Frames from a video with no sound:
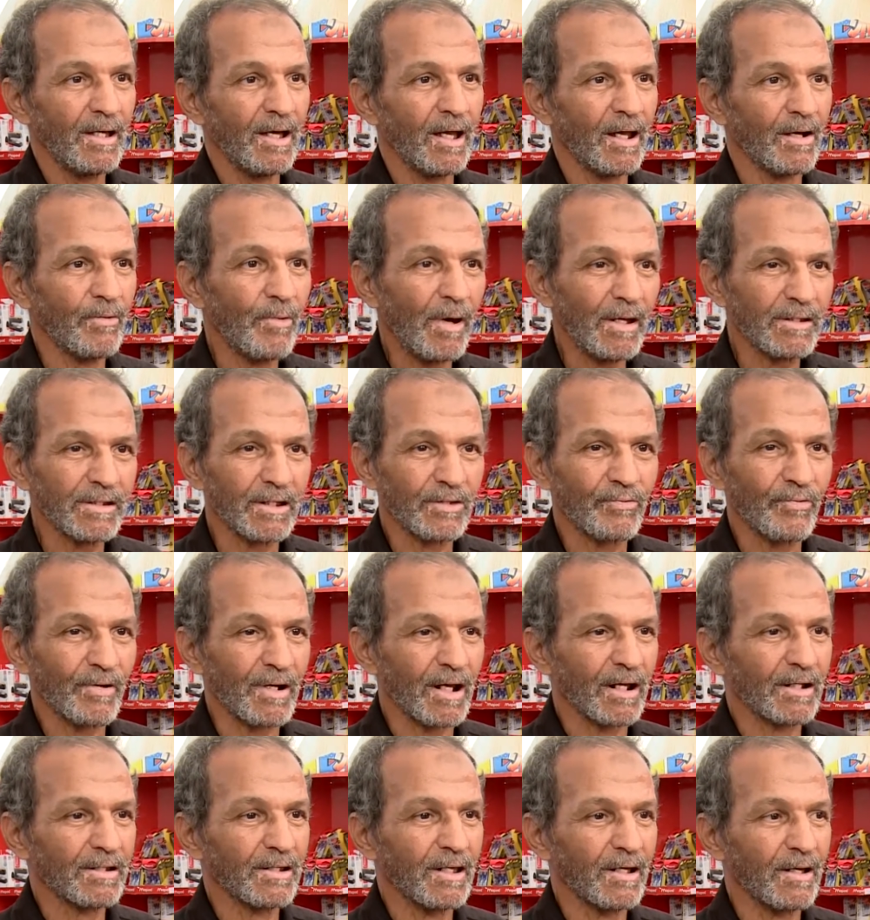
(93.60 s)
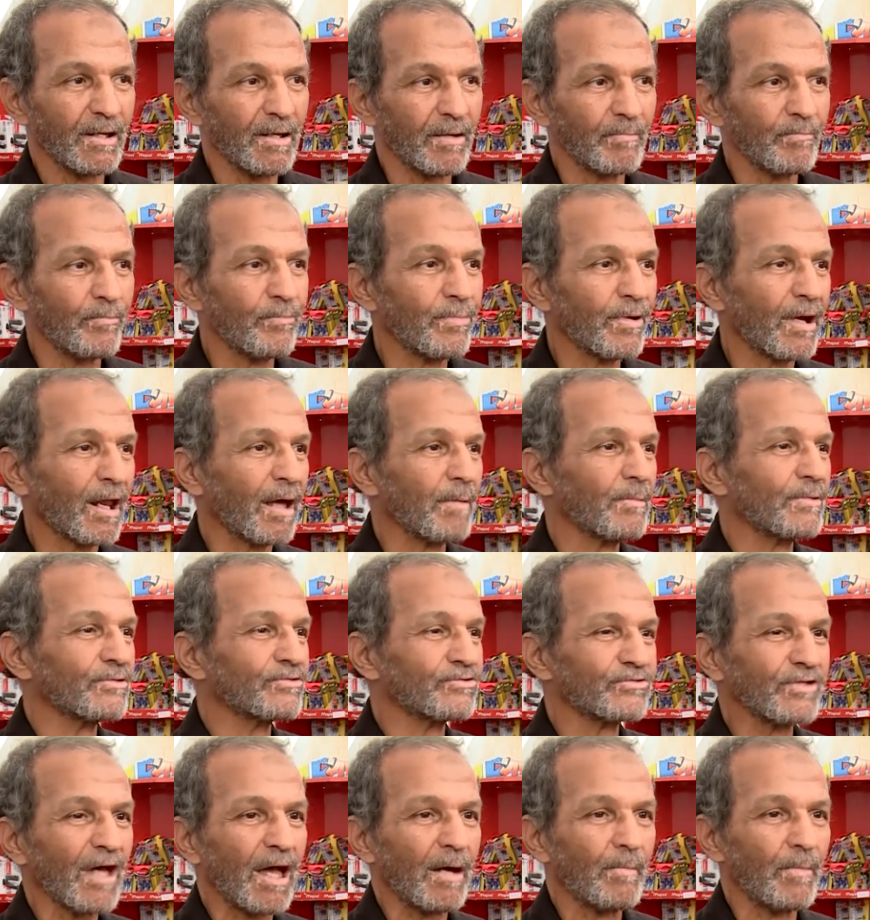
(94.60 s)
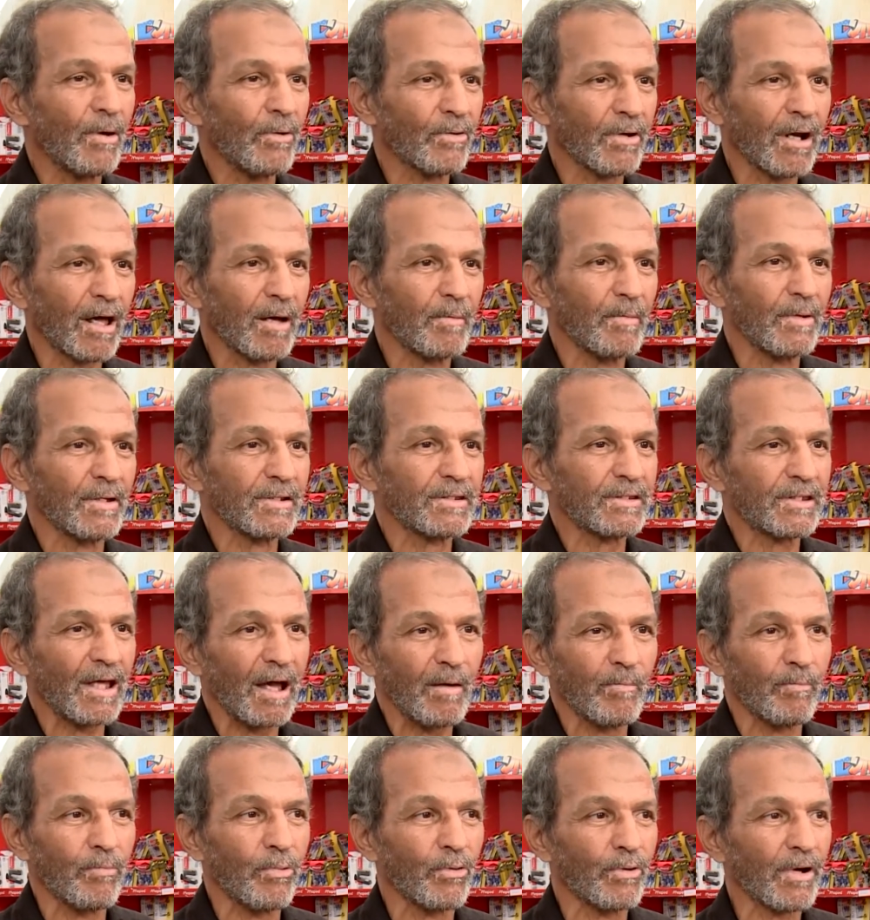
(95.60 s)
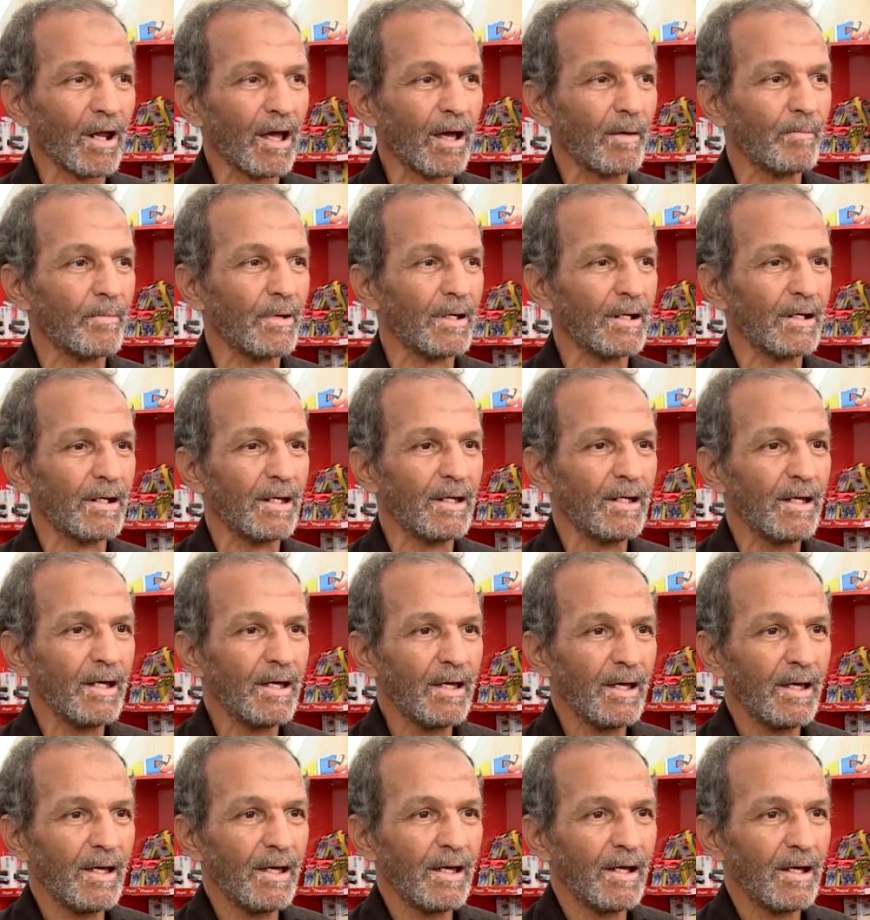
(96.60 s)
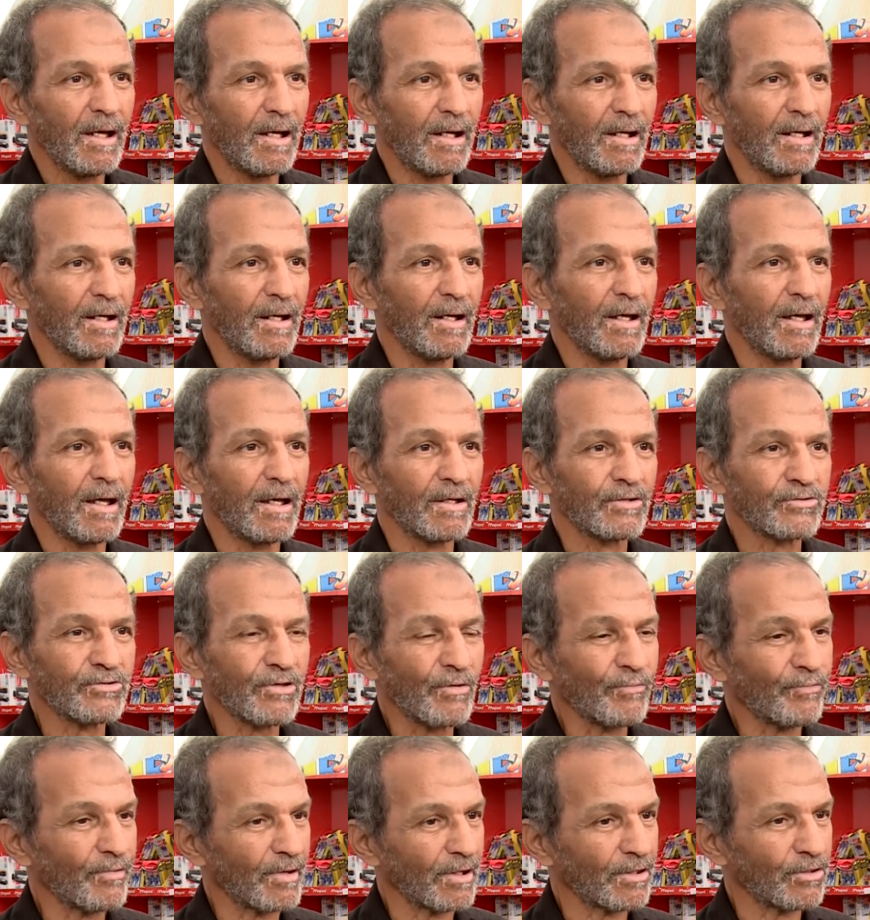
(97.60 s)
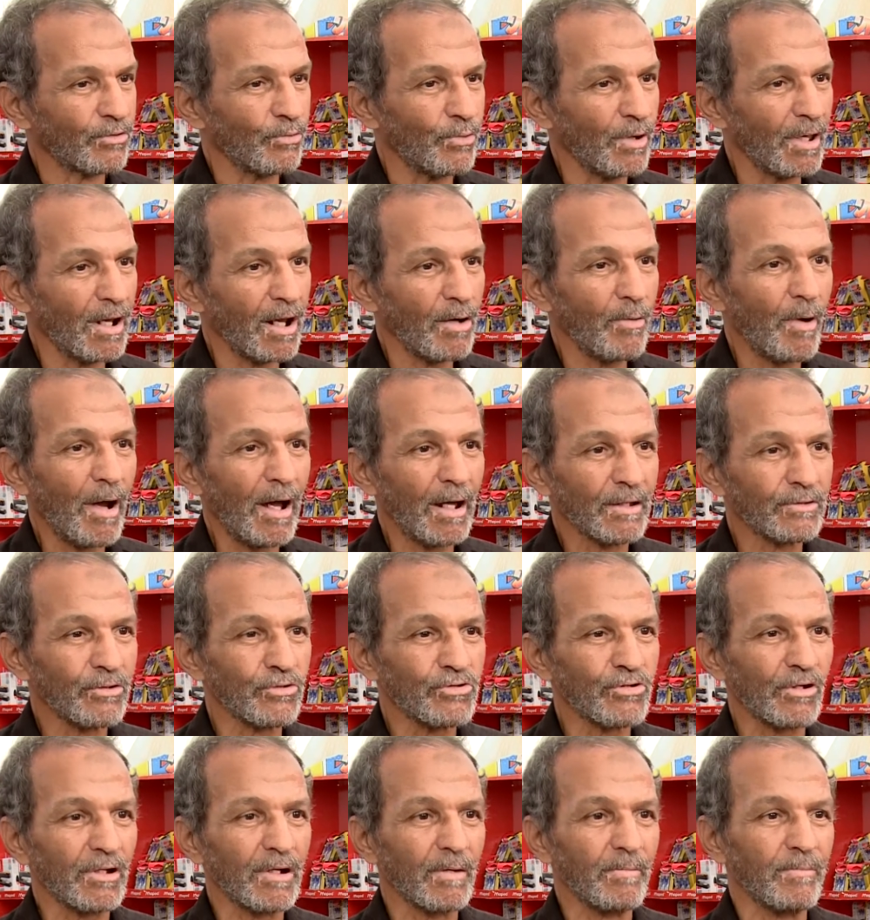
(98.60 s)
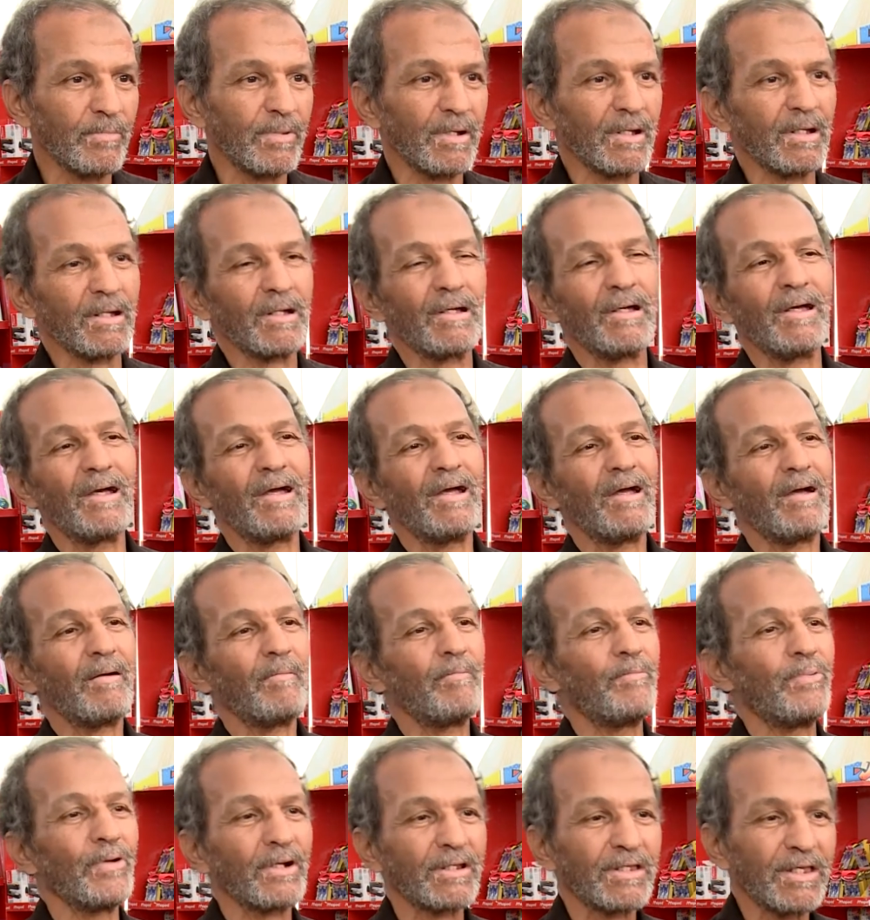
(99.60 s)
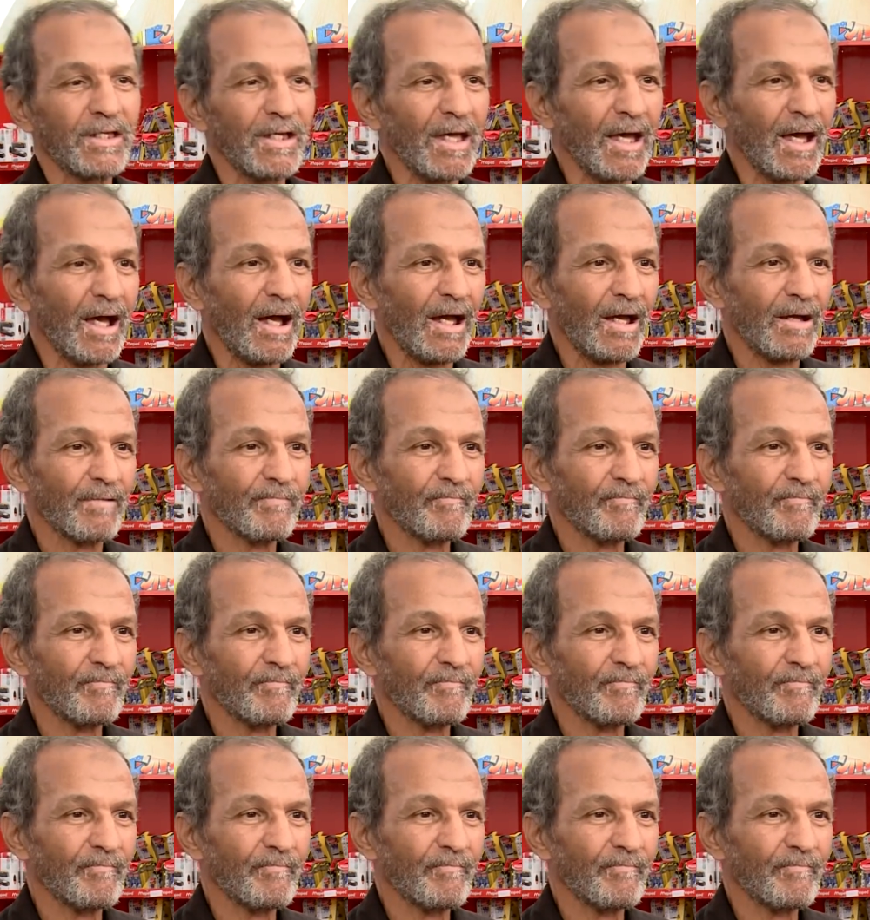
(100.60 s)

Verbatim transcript: الواحد يتفرهد رغم الزحمه ورغم التعب ورغم آه، السفره الطويله واحد يشعر بارتياح